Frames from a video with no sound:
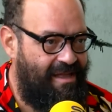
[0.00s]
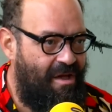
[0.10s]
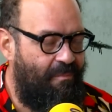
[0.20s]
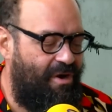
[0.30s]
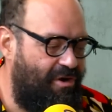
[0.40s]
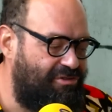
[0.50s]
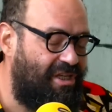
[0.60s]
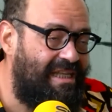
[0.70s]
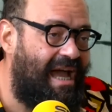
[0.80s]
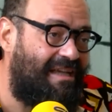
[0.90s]
Mm. Pues no
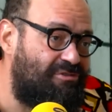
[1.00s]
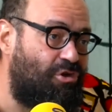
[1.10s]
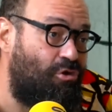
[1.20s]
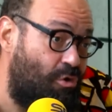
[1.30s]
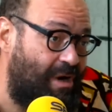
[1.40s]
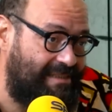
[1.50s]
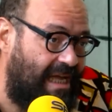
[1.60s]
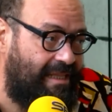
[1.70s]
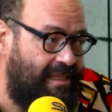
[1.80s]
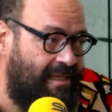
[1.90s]
sería solo una
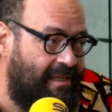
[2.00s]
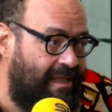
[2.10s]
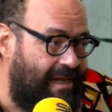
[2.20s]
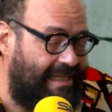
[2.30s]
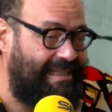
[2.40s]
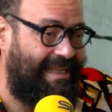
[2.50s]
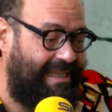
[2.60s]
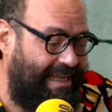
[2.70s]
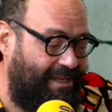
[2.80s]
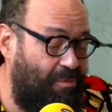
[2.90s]
tarde, la tarde
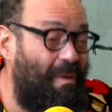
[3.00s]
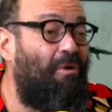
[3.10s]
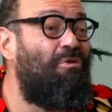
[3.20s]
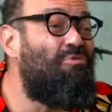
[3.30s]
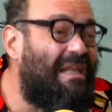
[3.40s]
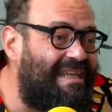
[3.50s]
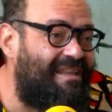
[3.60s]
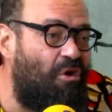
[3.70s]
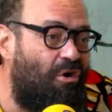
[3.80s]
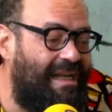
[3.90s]
en que yo, me acuerdo de una tarde
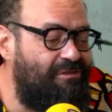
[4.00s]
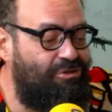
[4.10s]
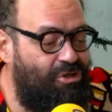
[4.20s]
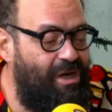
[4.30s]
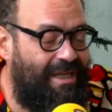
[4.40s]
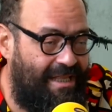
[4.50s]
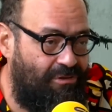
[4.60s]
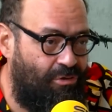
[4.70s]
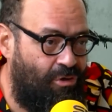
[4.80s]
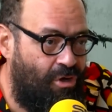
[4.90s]
en concreto, yo
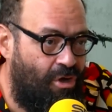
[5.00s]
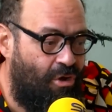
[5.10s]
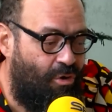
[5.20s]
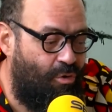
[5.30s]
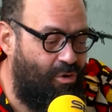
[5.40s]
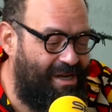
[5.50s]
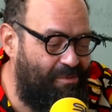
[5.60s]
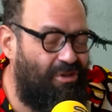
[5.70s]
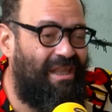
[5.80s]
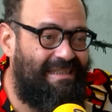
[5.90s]
leyendo un
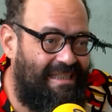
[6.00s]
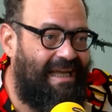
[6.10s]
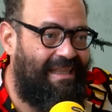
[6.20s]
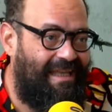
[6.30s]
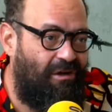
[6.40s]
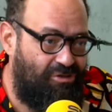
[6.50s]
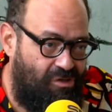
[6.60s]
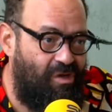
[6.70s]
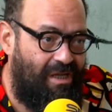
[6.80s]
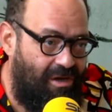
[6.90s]
libro de ética de José
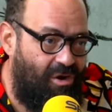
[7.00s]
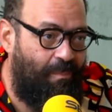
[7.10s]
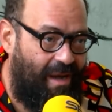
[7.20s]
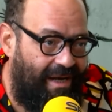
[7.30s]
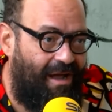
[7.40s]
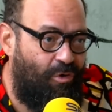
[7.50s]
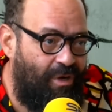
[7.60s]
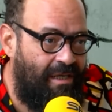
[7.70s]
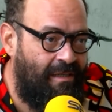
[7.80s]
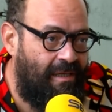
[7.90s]
Luis López
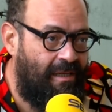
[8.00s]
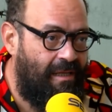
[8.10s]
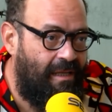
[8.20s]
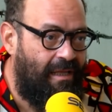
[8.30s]
Aranguren, sí.